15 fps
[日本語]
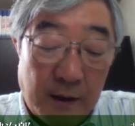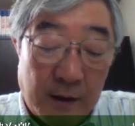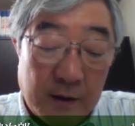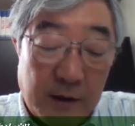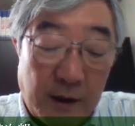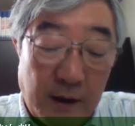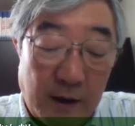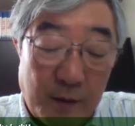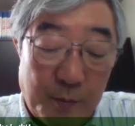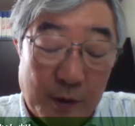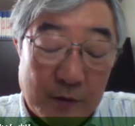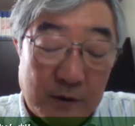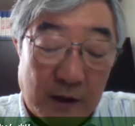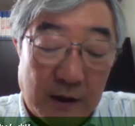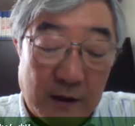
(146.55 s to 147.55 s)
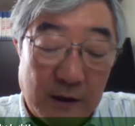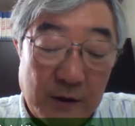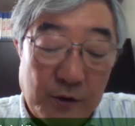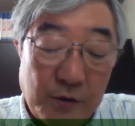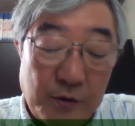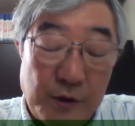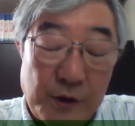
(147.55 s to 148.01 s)
せんはっぴゃくなな
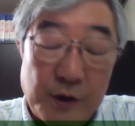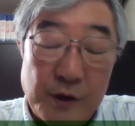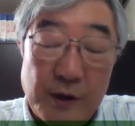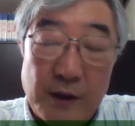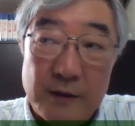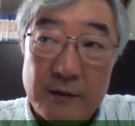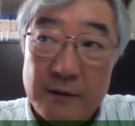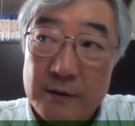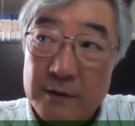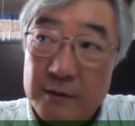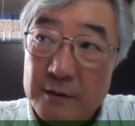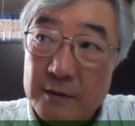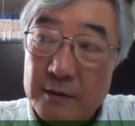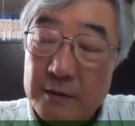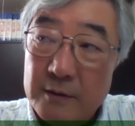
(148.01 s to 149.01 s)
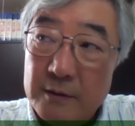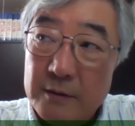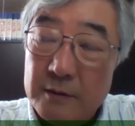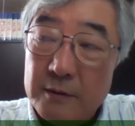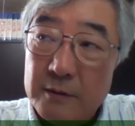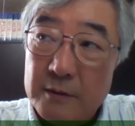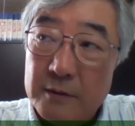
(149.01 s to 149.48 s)
じゅういちねん
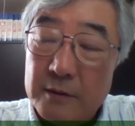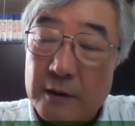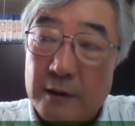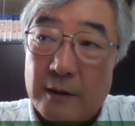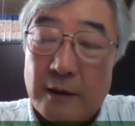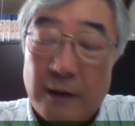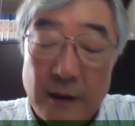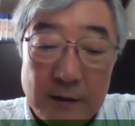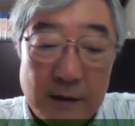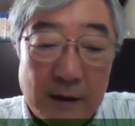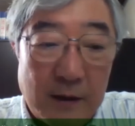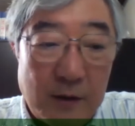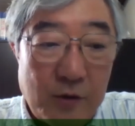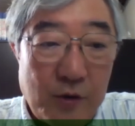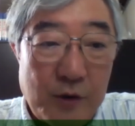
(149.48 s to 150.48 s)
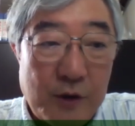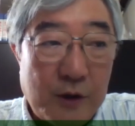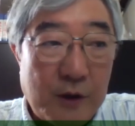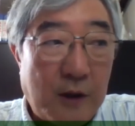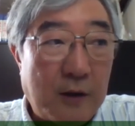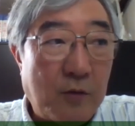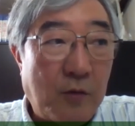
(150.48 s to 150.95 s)
だったかな、ななじゅういち
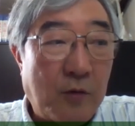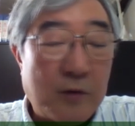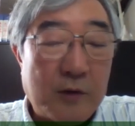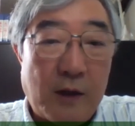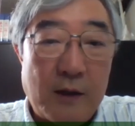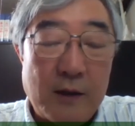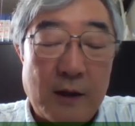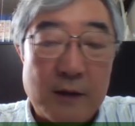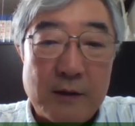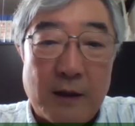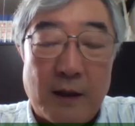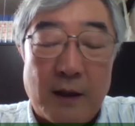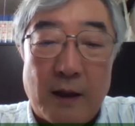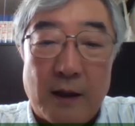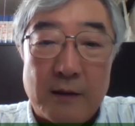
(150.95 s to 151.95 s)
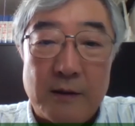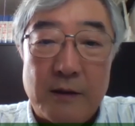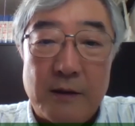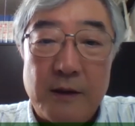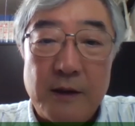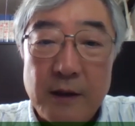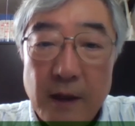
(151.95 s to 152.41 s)
ねんのさんがつから
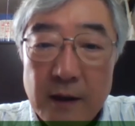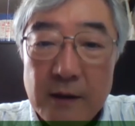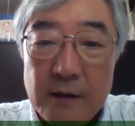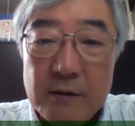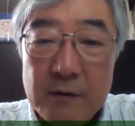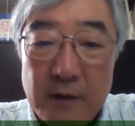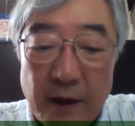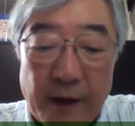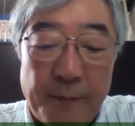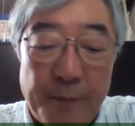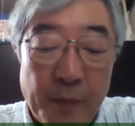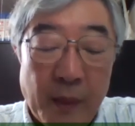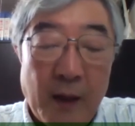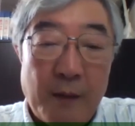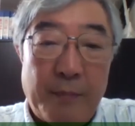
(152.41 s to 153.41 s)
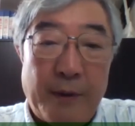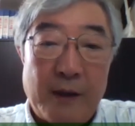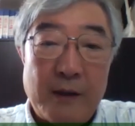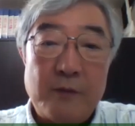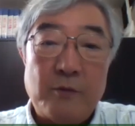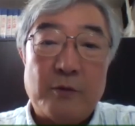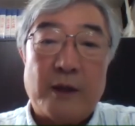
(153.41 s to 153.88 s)
にかげつぐらい、
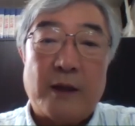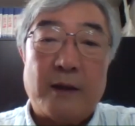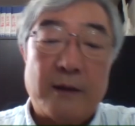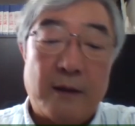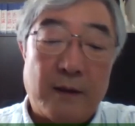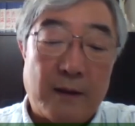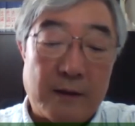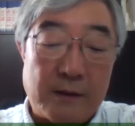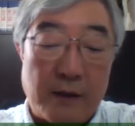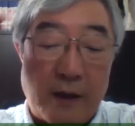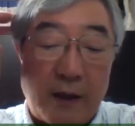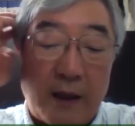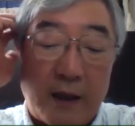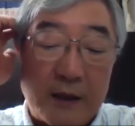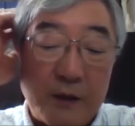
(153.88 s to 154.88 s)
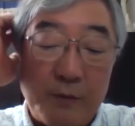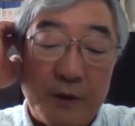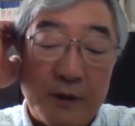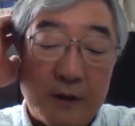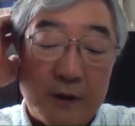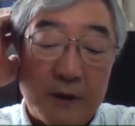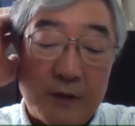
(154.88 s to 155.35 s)
パリの中でですね、初
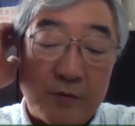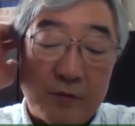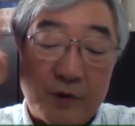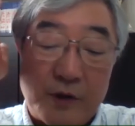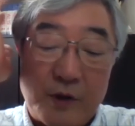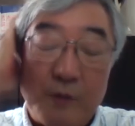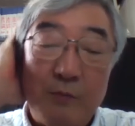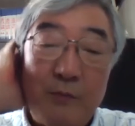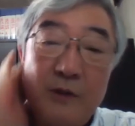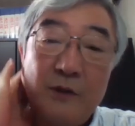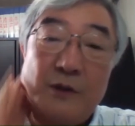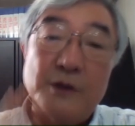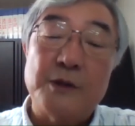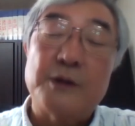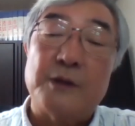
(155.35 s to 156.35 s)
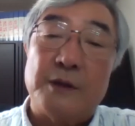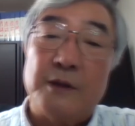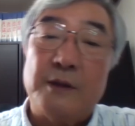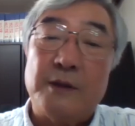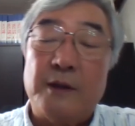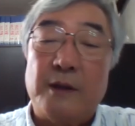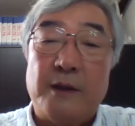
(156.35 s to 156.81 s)
めてその人民自治、
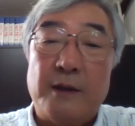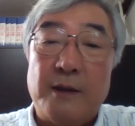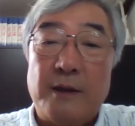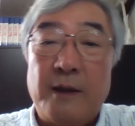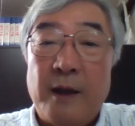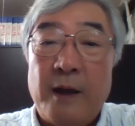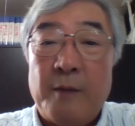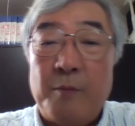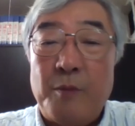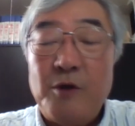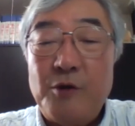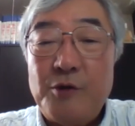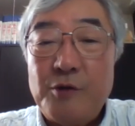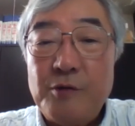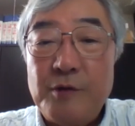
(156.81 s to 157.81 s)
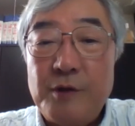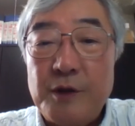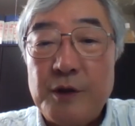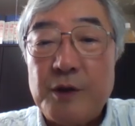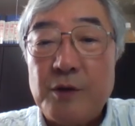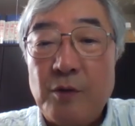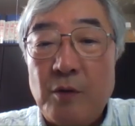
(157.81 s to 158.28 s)
えー、民衆自
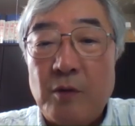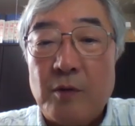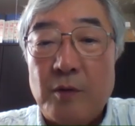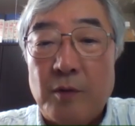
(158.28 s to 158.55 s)
治の